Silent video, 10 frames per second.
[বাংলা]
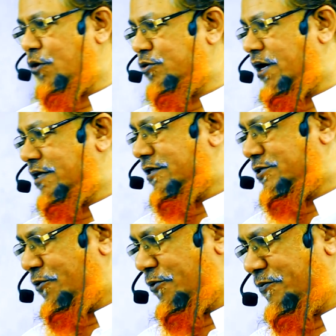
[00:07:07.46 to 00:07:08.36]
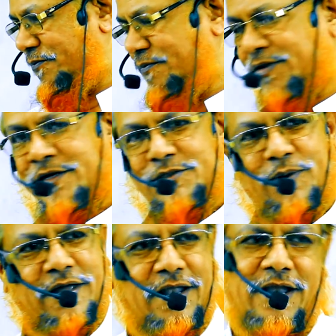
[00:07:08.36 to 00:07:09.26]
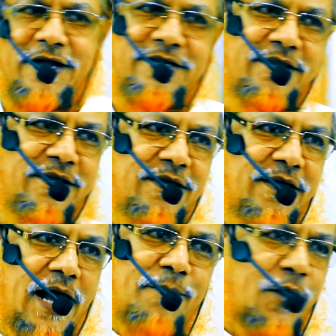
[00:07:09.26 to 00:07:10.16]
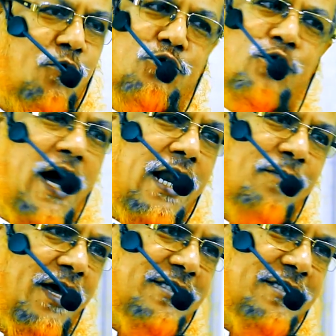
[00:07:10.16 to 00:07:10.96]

কবদারিতে ছিল সুহান আল্লাহ আমরা কতটা আরামে